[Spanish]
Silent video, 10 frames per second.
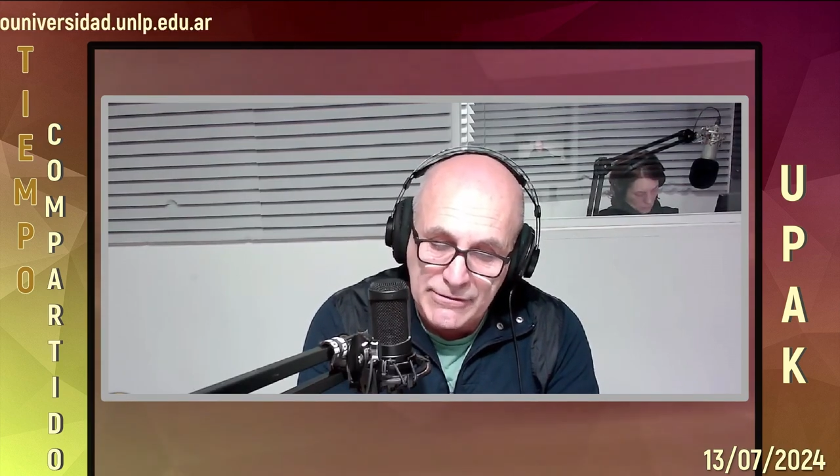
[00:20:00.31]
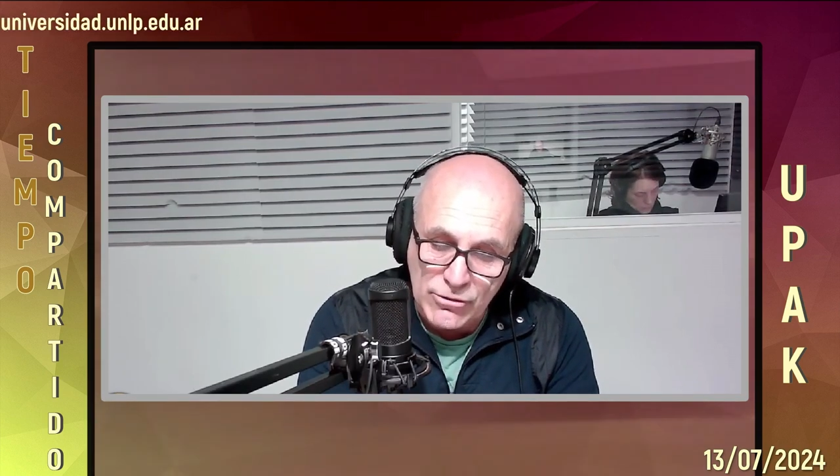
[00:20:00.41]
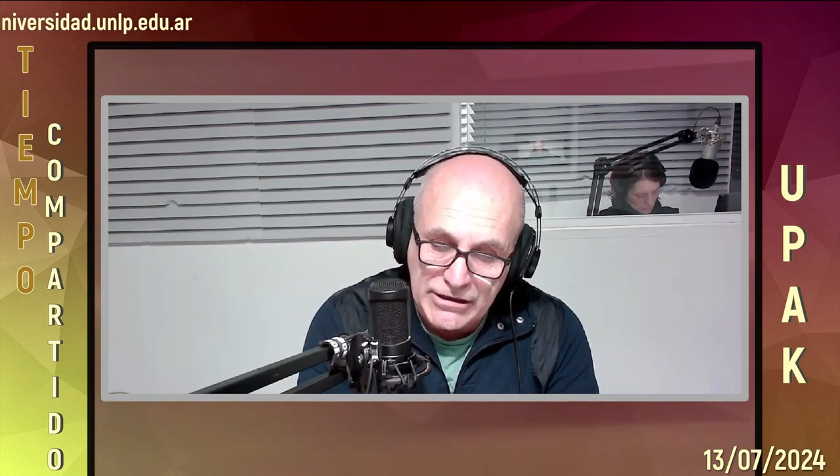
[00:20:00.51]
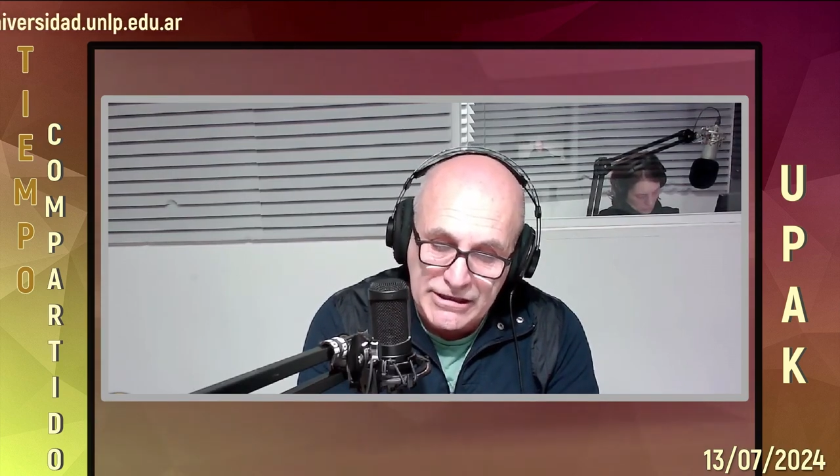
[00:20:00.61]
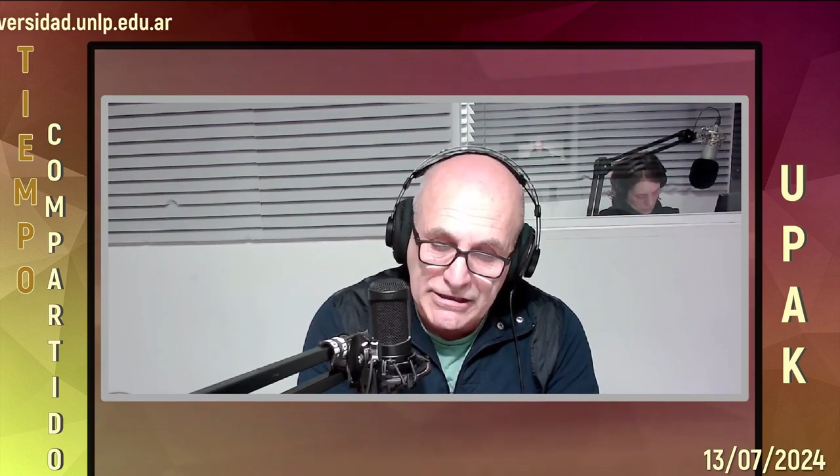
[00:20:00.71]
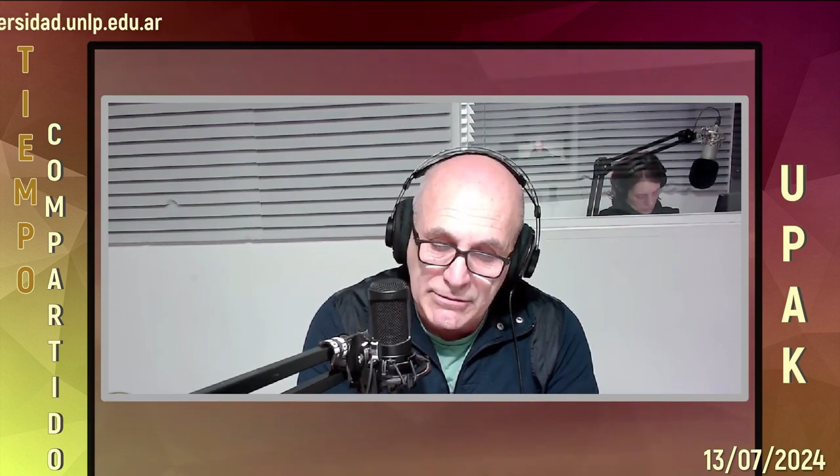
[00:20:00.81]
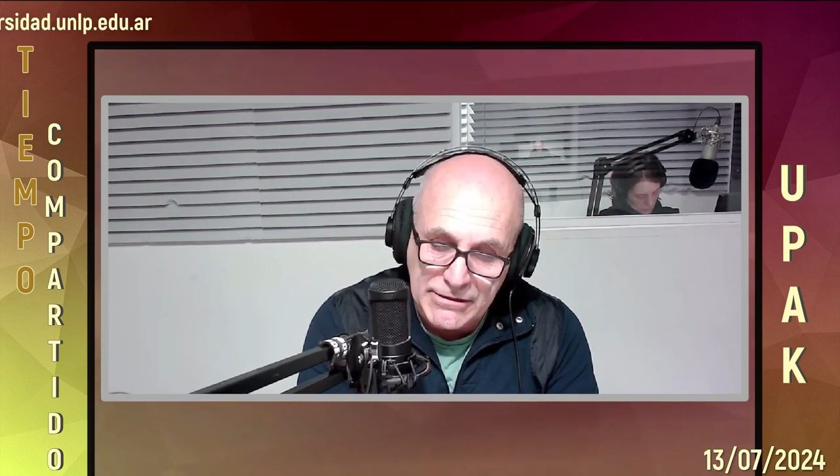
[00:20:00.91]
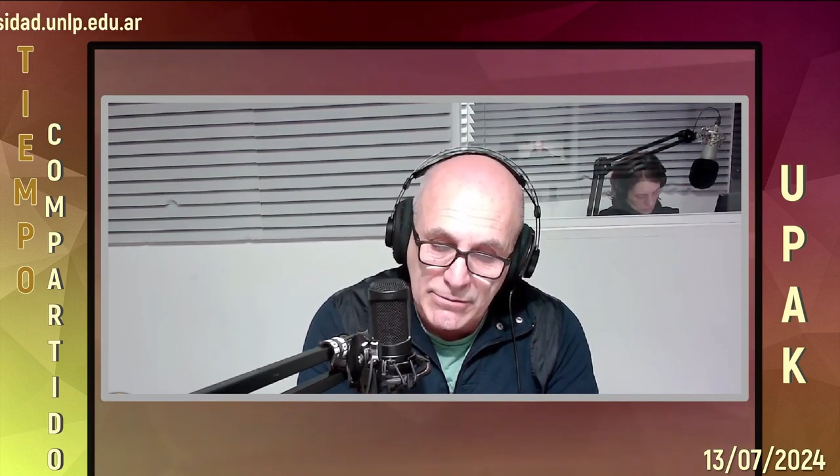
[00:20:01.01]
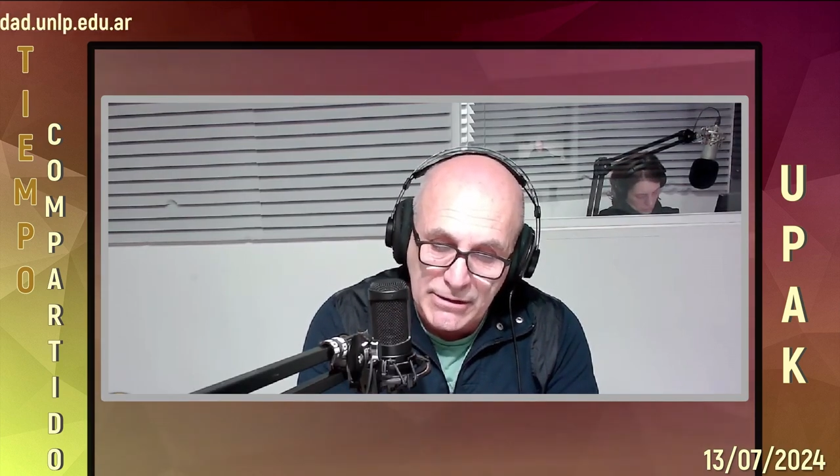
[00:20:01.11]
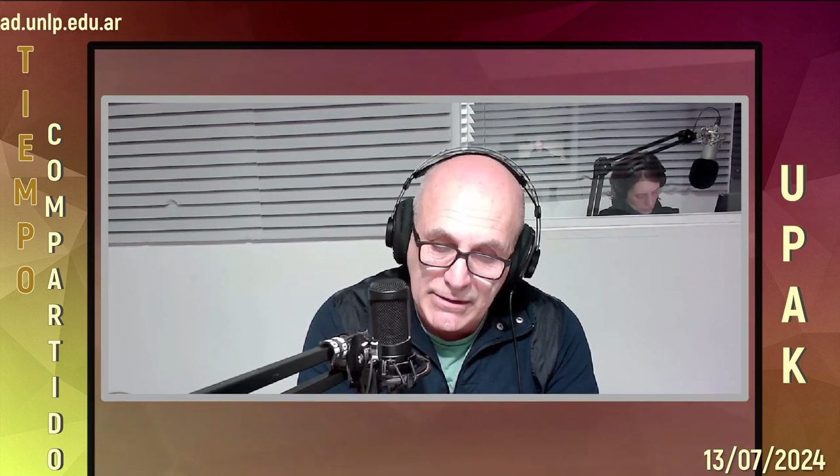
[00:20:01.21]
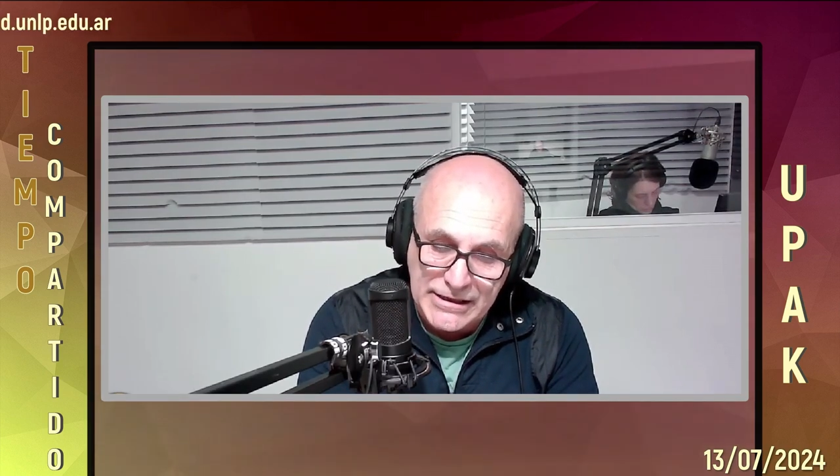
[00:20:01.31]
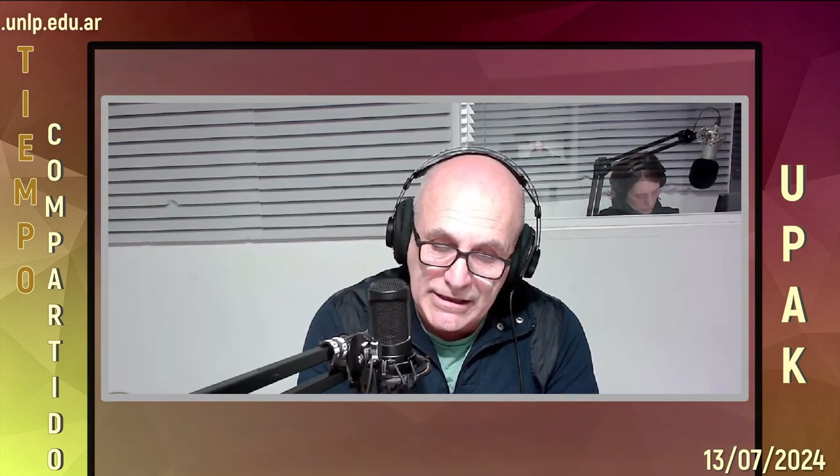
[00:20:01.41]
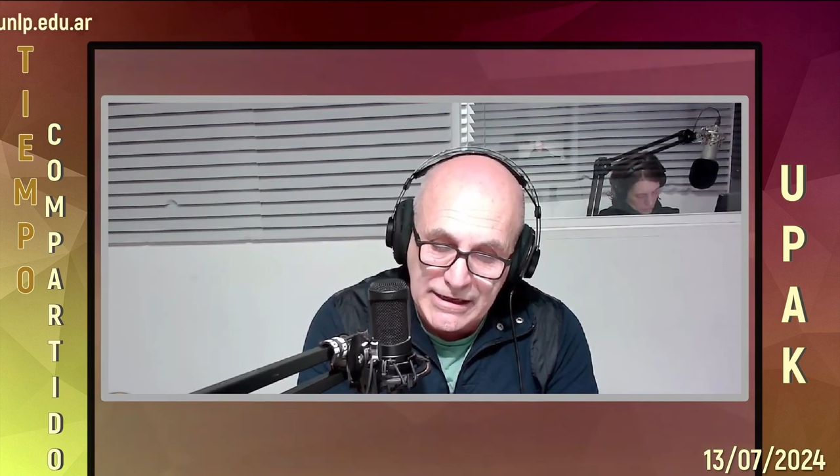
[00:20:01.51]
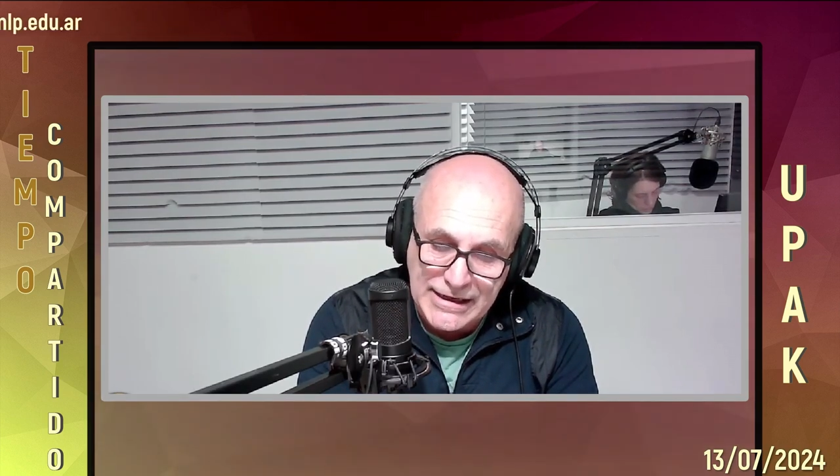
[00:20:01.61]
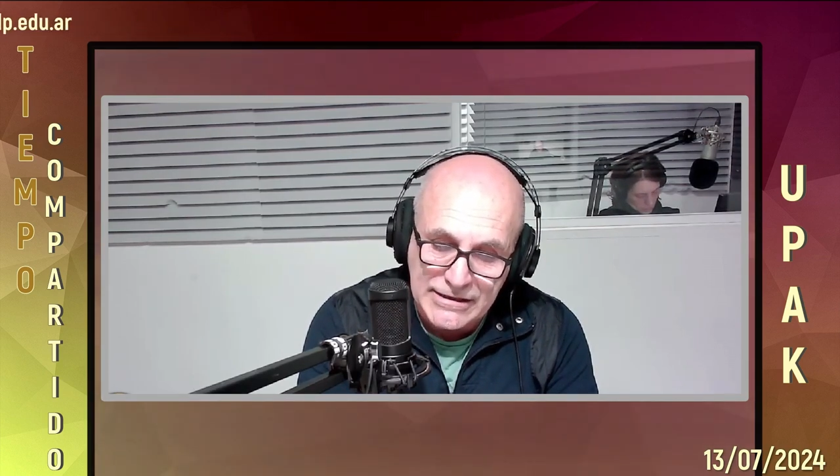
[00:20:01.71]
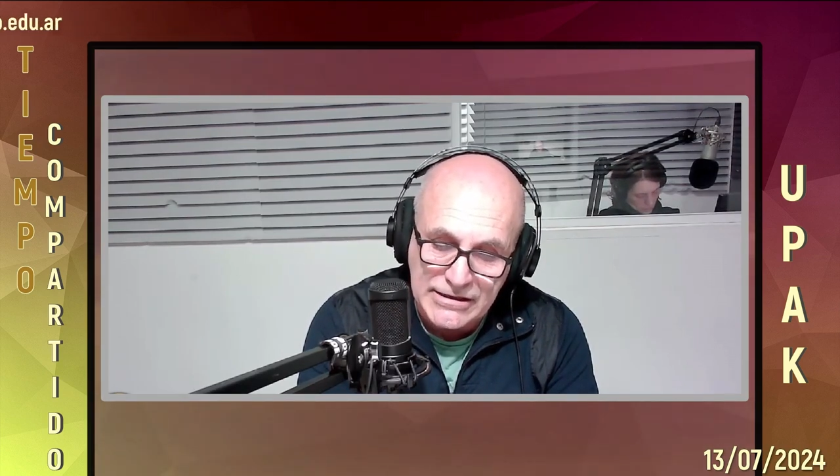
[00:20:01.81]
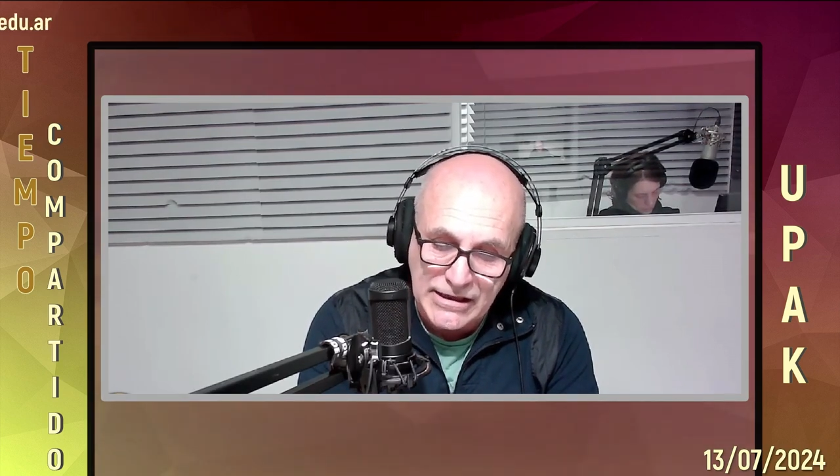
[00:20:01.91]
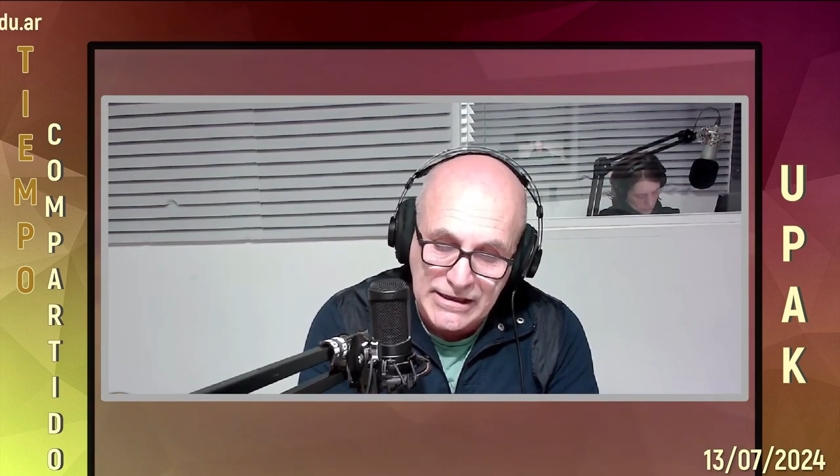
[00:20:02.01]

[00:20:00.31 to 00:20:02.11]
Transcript: Bolívar, va a hablar de la Carta